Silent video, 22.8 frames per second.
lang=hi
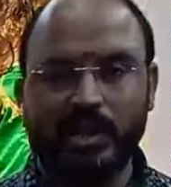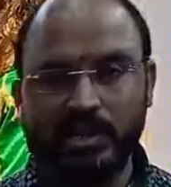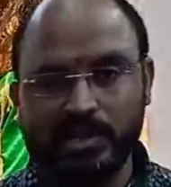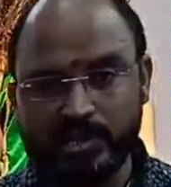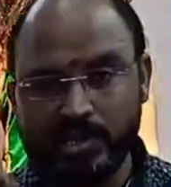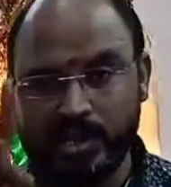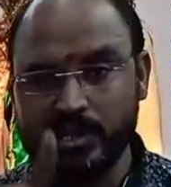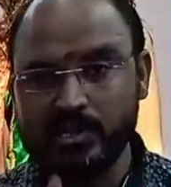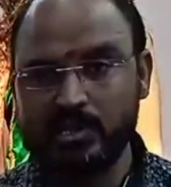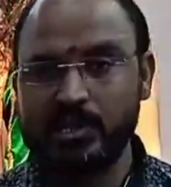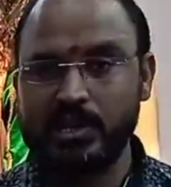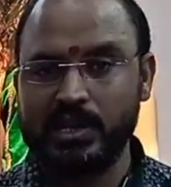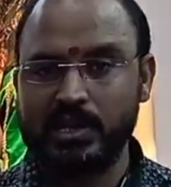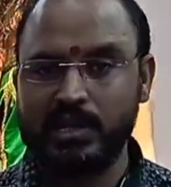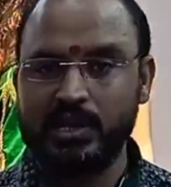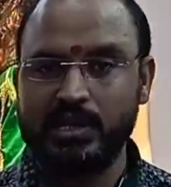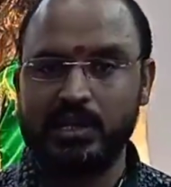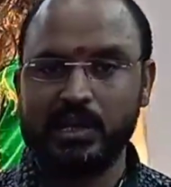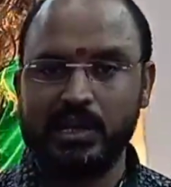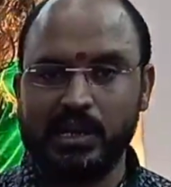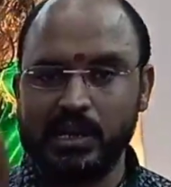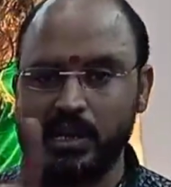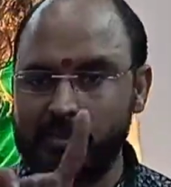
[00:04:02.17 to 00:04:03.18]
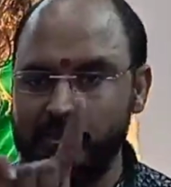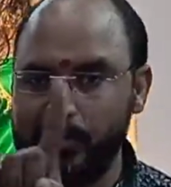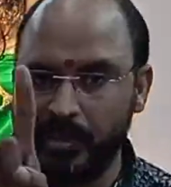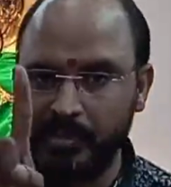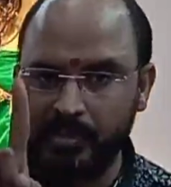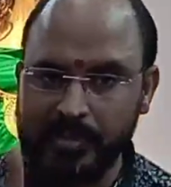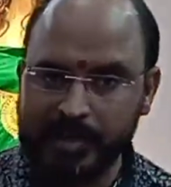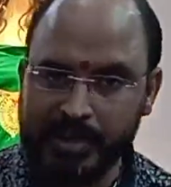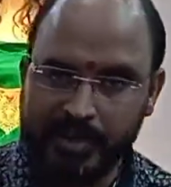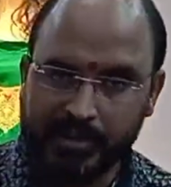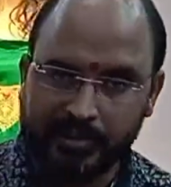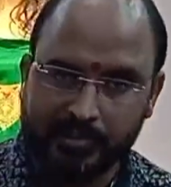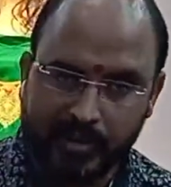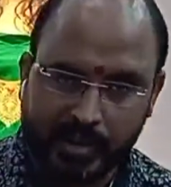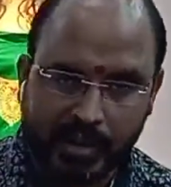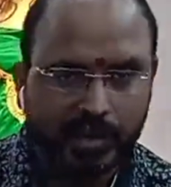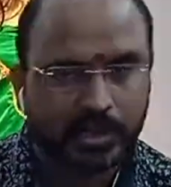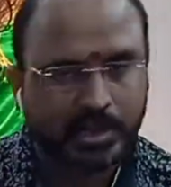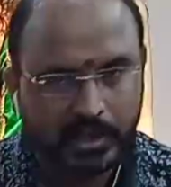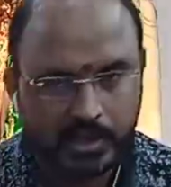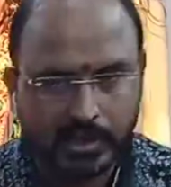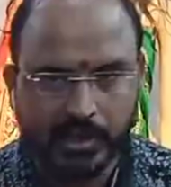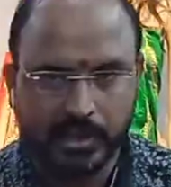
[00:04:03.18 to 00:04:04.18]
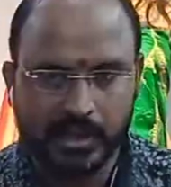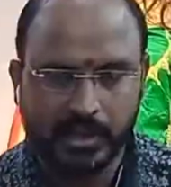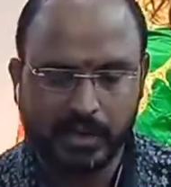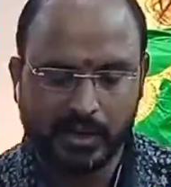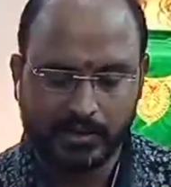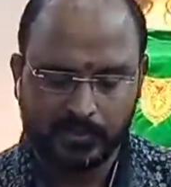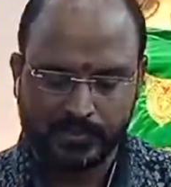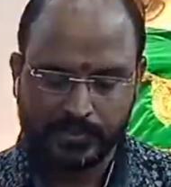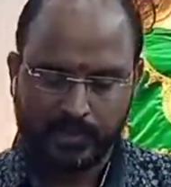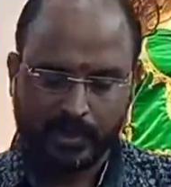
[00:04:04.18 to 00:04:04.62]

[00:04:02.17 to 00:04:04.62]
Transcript: एक्सचेंज करके देगा पेमेंट रिफंड नहीं देगा